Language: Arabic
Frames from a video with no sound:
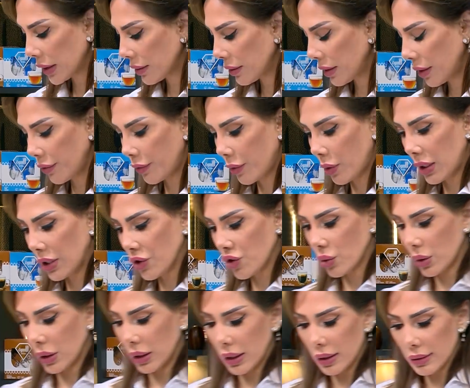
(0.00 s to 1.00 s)
نضيفه
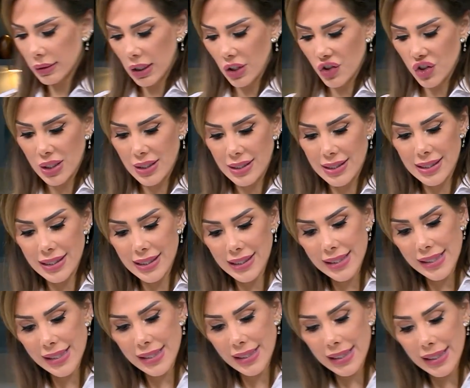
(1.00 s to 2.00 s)
للشوكولاته عشان تصير
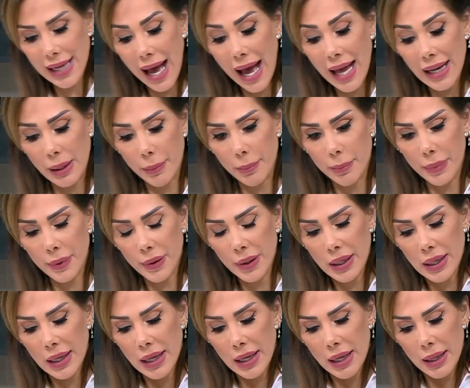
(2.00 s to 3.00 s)
عندي قالب
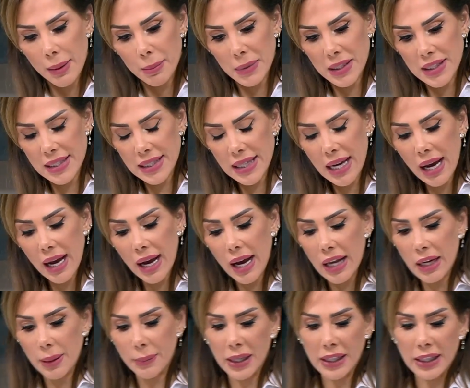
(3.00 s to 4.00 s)
بدي اياها
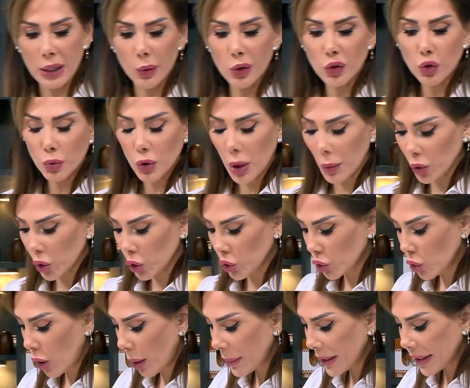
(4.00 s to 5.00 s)
قالب يعني لو انتم بدكم
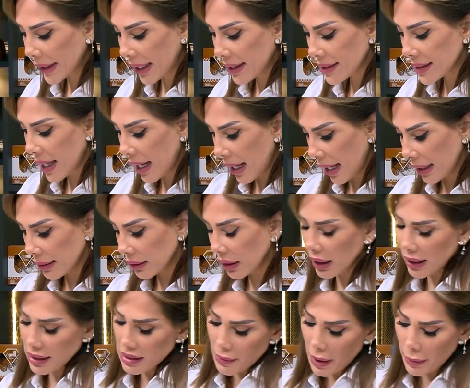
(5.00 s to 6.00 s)
تحطوها بالكاسات
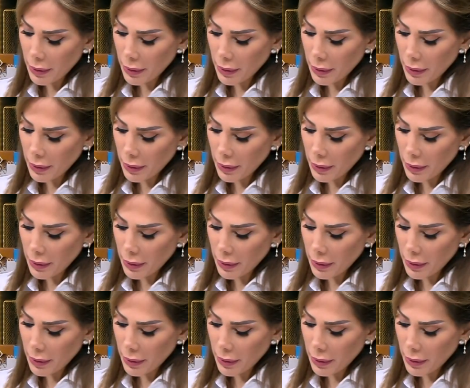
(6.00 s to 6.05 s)
خلص ما